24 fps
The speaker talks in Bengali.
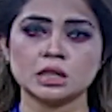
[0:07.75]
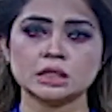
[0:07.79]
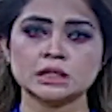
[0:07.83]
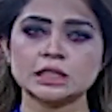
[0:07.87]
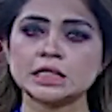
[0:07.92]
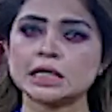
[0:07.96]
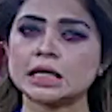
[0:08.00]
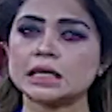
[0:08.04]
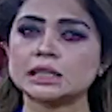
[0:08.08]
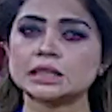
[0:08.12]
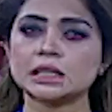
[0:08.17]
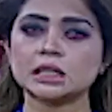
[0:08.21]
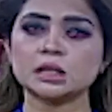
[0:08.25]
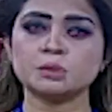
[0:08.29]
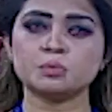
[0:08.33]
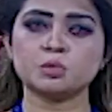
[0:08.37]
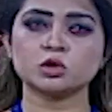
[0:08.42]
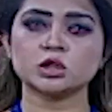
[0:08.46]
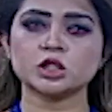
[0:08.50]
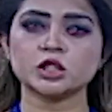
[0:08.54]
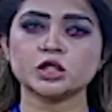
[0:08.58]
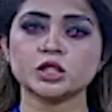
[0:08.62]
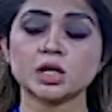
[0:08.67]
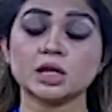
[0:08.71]
ঠিকাদারি
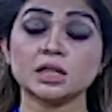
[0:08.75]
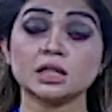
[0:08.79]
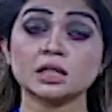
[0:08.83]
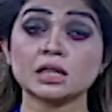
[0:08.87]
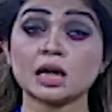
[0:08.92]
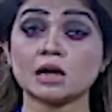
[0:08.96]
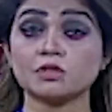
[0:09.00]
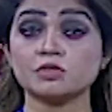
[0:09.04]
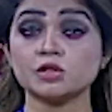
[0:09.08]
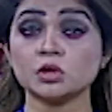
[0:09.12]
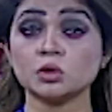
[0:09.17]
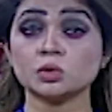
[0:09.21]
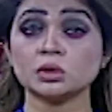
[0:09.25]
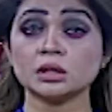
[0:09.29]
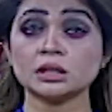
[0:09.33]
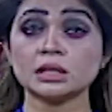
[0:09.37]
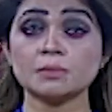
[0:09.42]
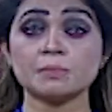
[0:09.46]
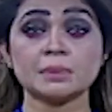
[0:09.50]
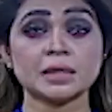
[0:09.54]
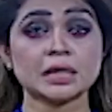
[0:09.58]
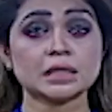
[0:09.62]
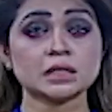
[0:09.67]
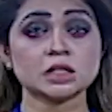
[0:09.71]
প্রতিষ্ঠানের গাফিলতিতে
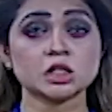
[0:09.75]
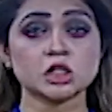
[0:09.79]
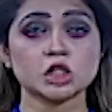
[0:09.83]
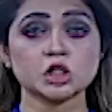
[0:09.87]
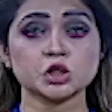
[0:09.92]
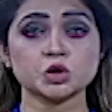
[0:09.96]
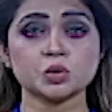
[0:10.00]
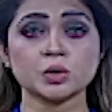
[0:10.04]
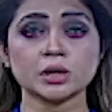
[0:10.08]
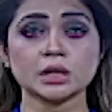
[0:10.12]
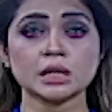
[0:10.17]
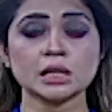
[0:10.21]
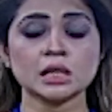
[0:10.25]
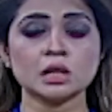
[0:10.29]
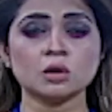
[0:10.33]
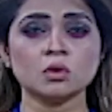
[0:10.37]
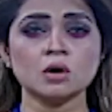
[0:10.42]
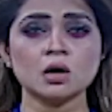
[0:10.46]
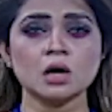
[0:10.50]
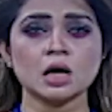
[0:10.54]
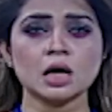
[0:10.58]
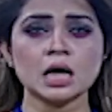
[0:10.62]
মেয়াদ শেষ হয়ে গেলেও